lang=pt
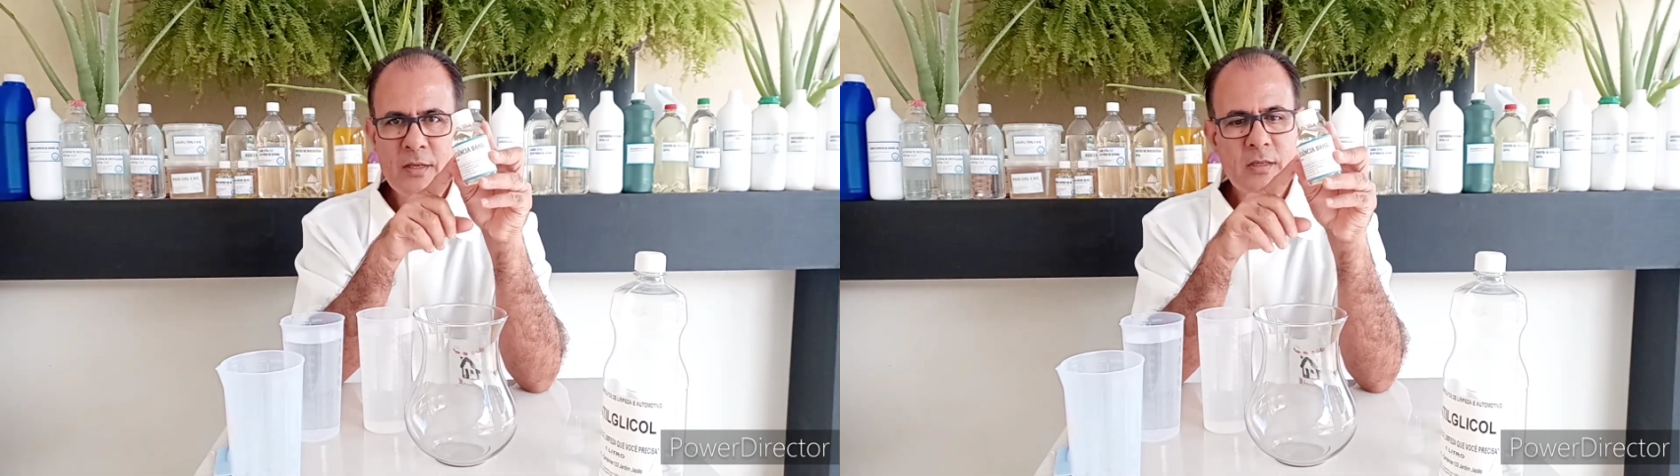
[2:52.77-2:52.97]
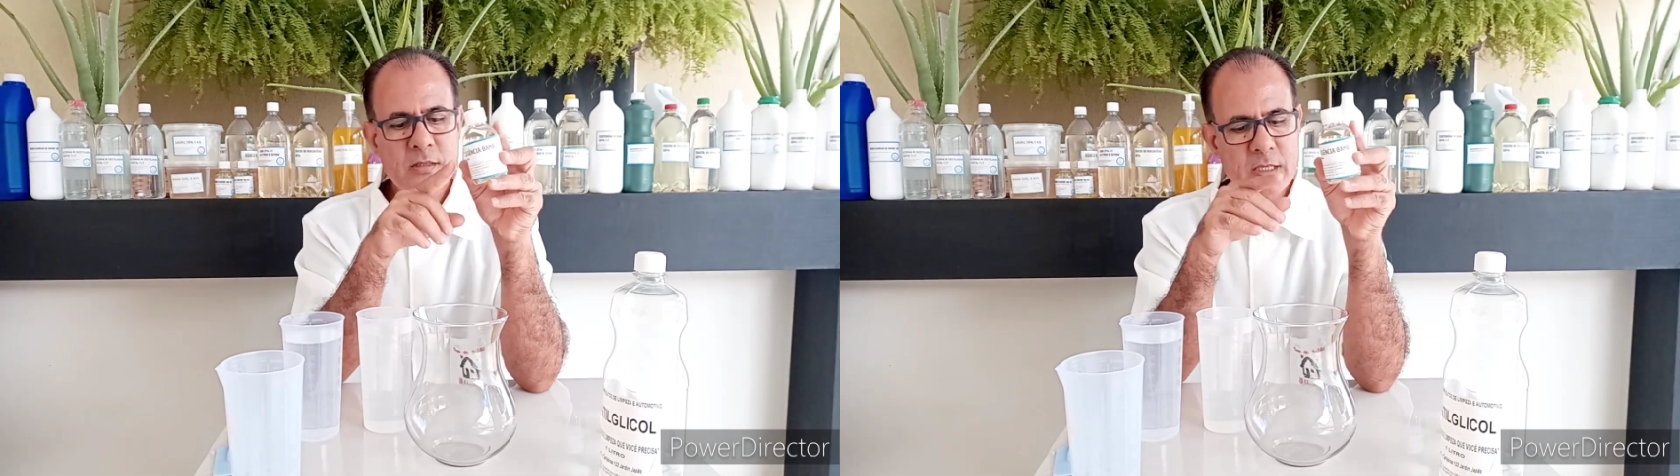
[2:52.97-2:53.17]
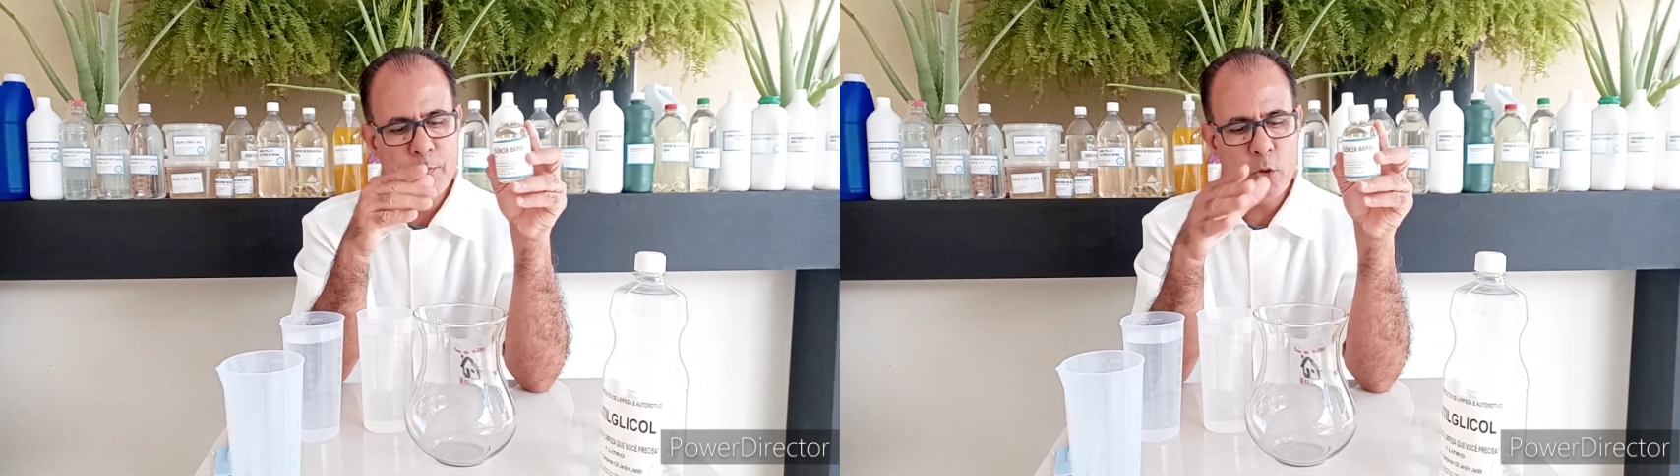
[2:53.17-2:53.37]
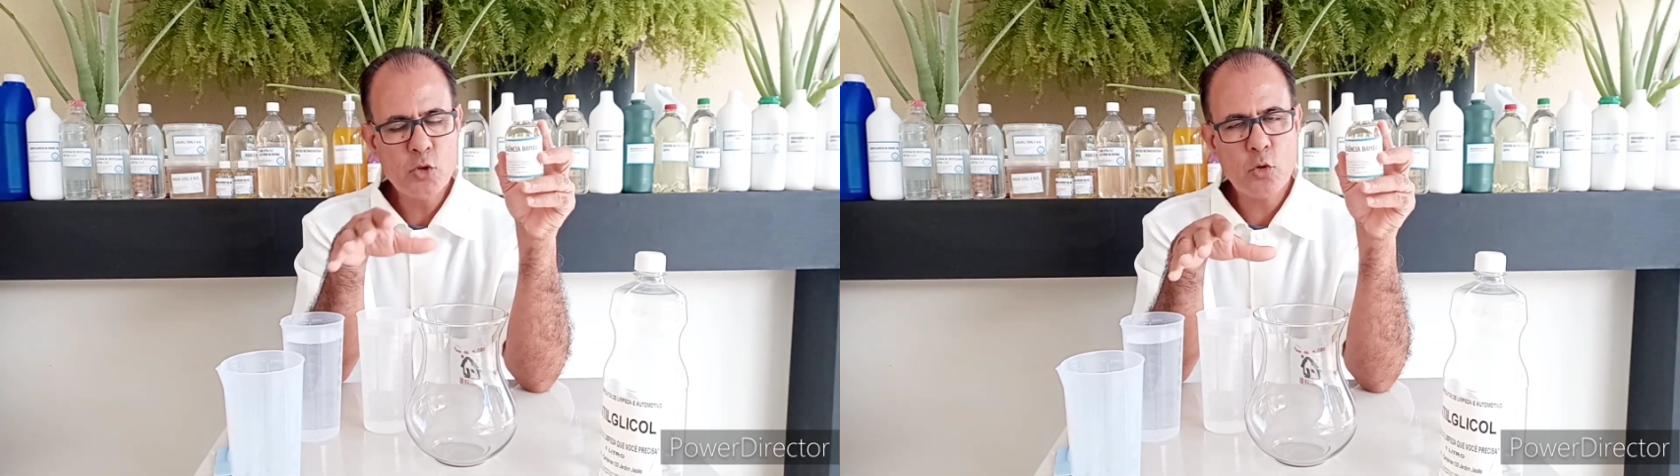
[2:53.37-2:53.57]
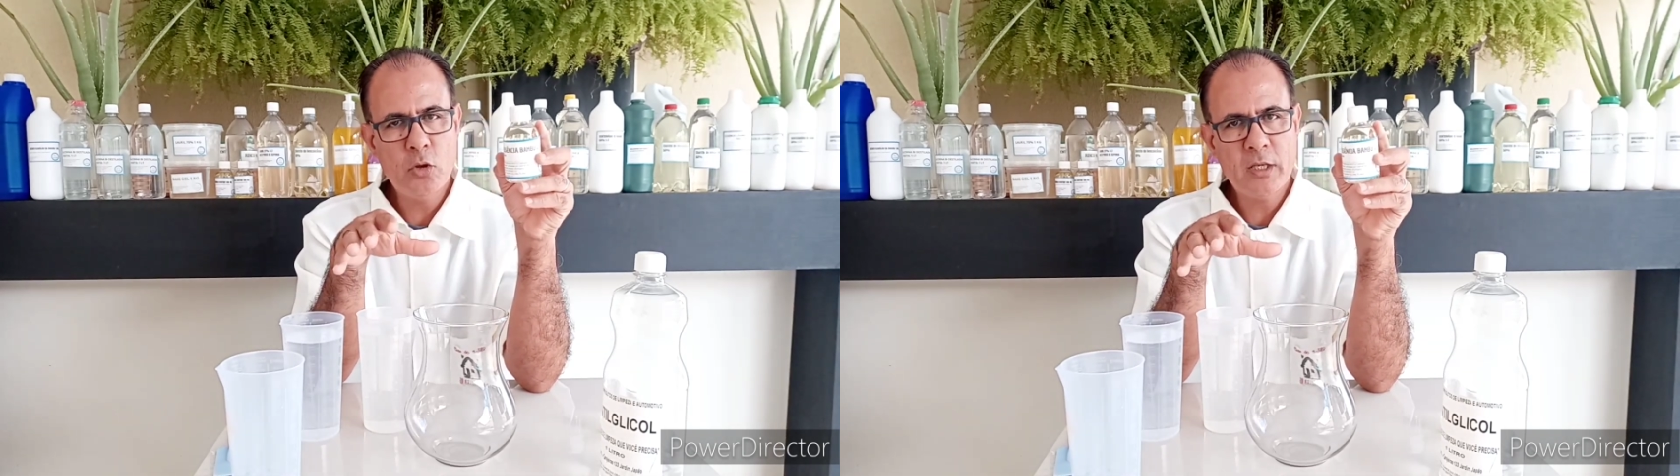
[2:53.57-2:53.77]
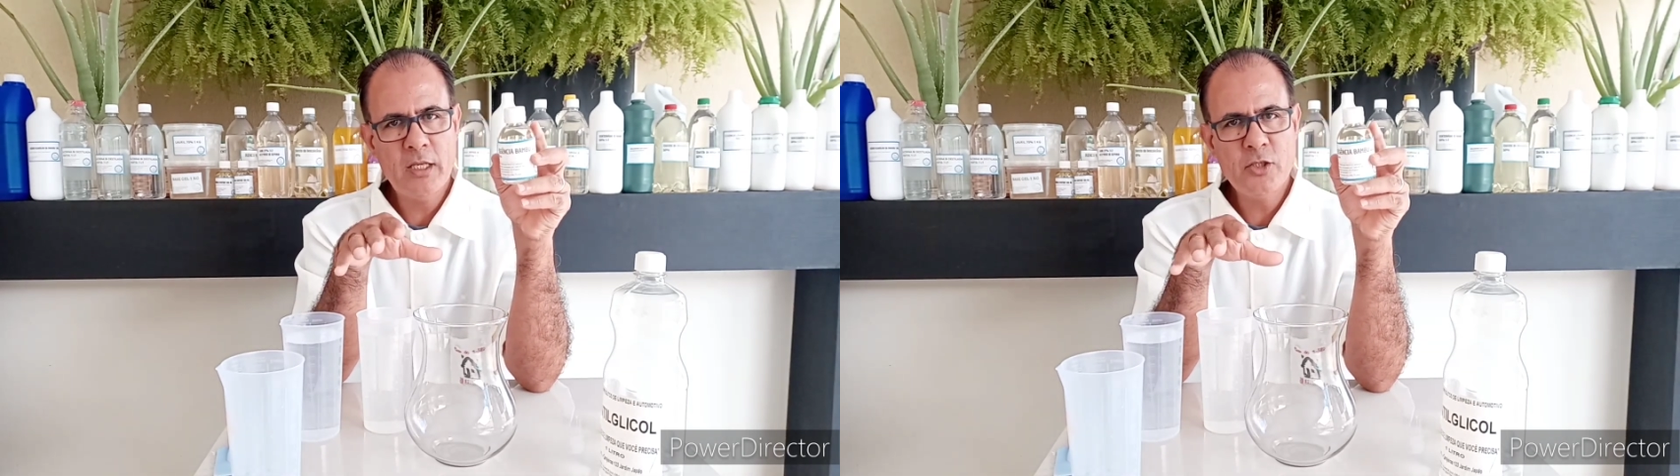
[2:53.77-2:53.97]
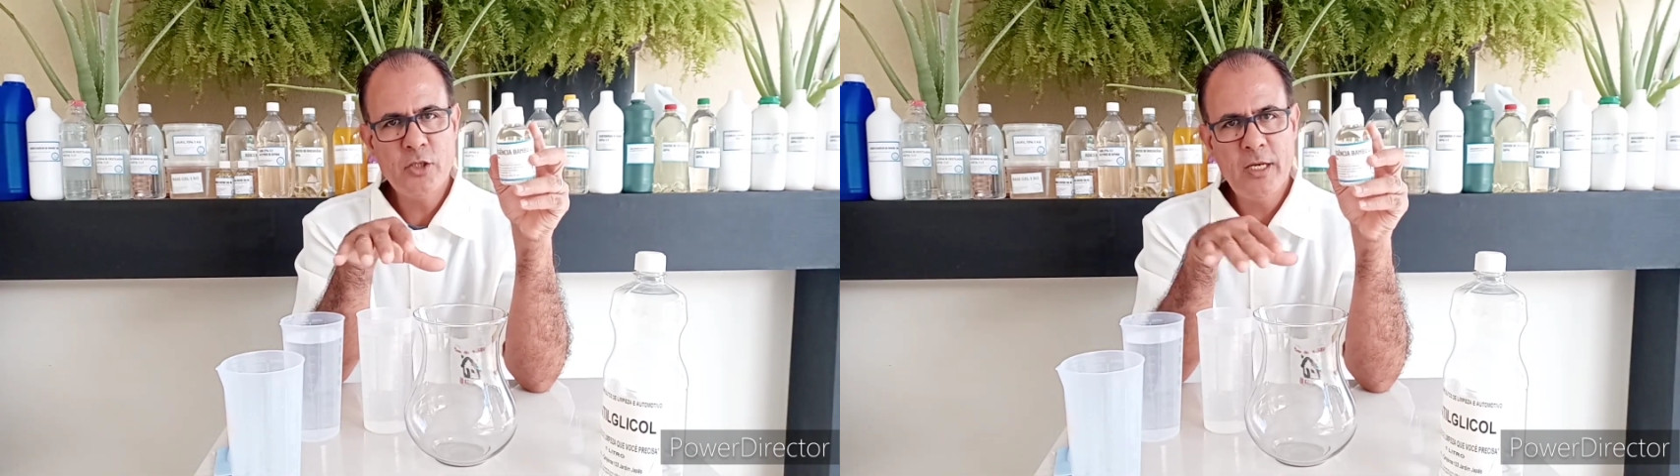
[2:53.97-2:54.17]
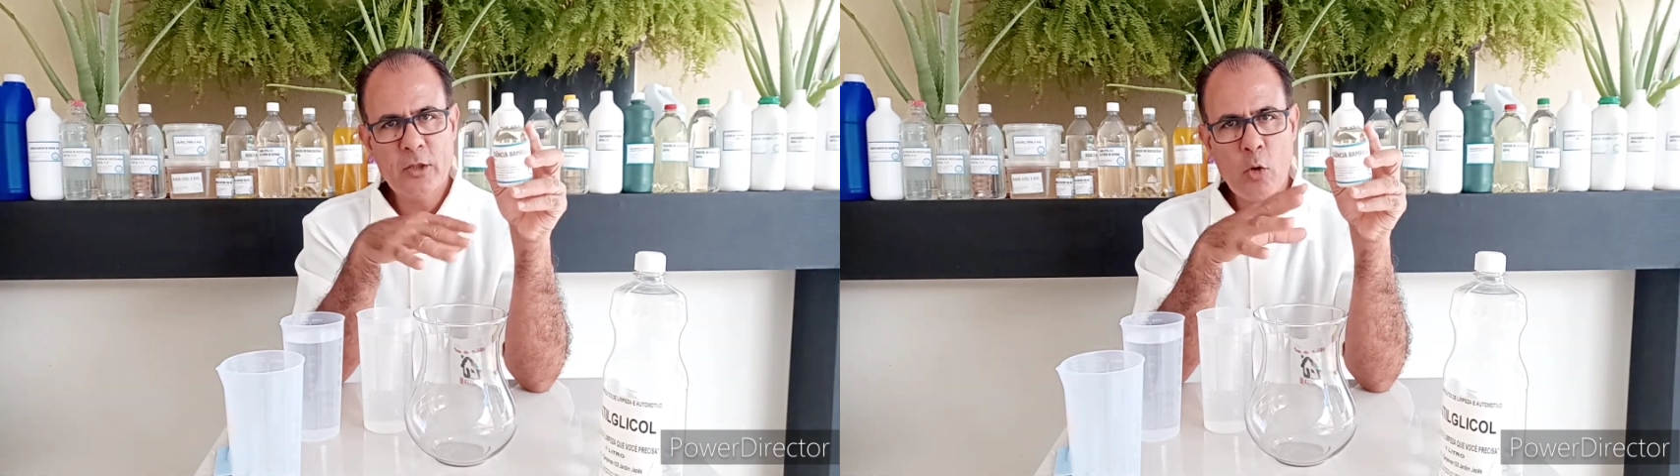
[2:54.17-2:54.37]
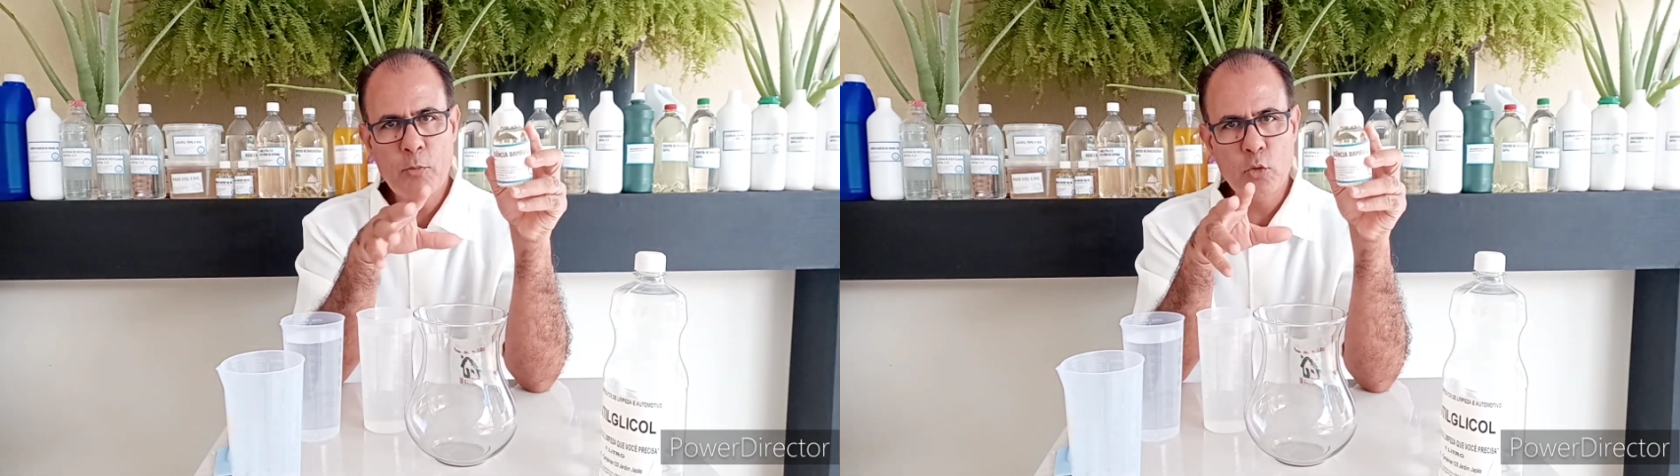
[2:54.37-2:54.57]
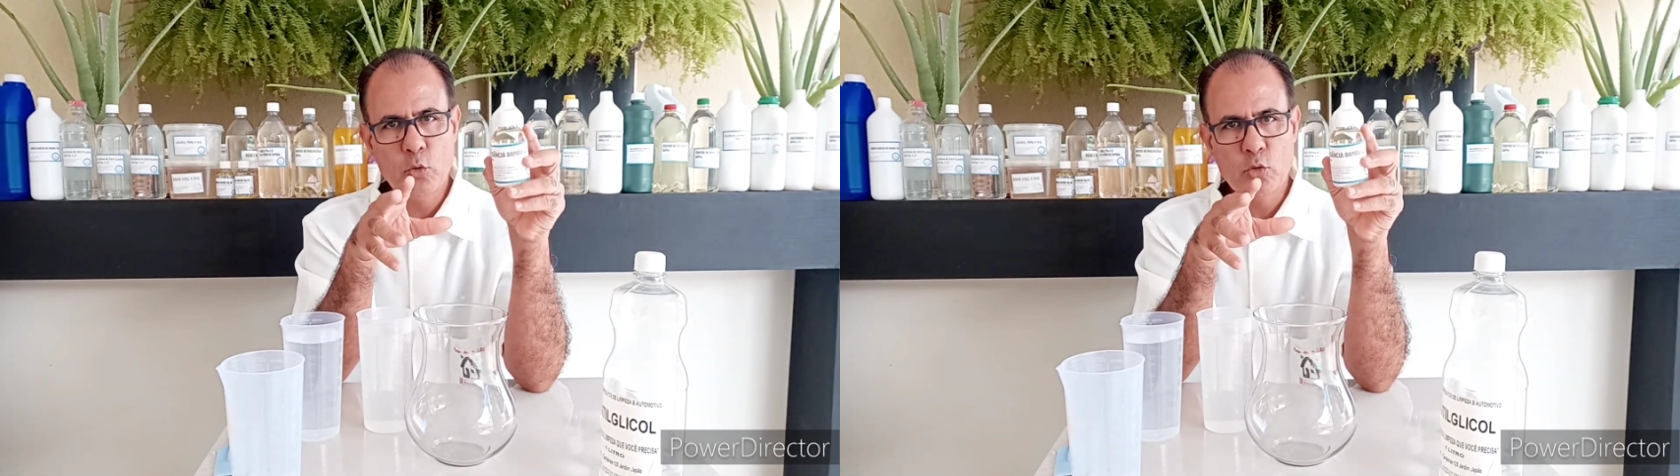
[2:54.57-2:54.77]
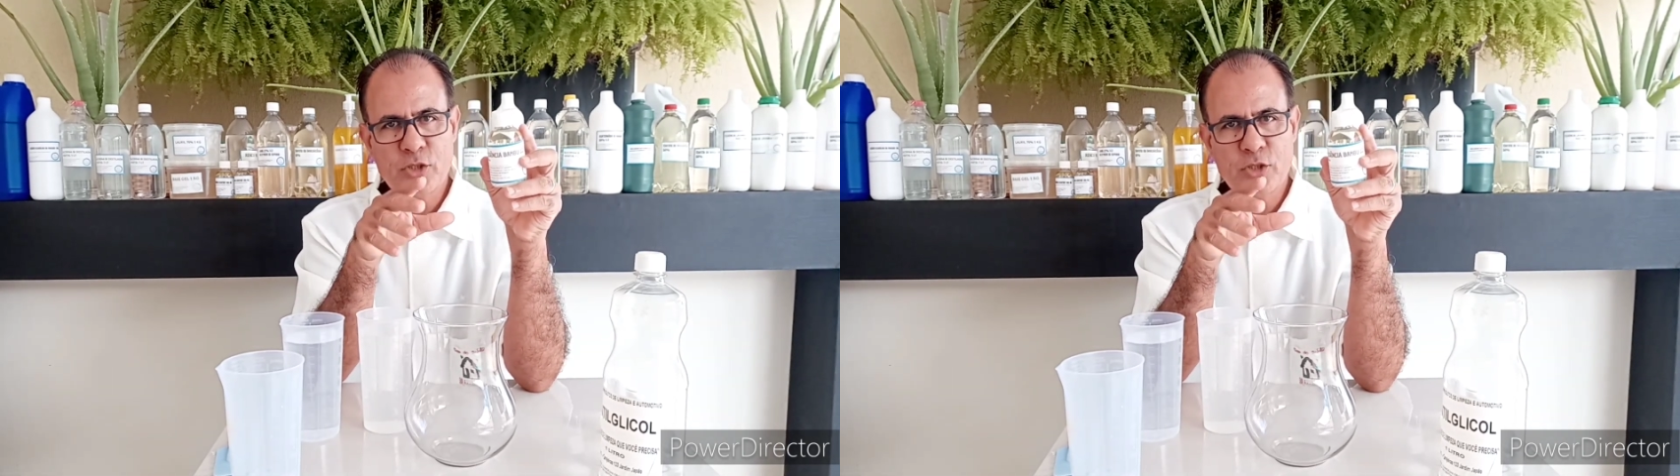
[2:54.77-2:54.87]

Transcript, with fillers: você pode colocá-la direto ao produto.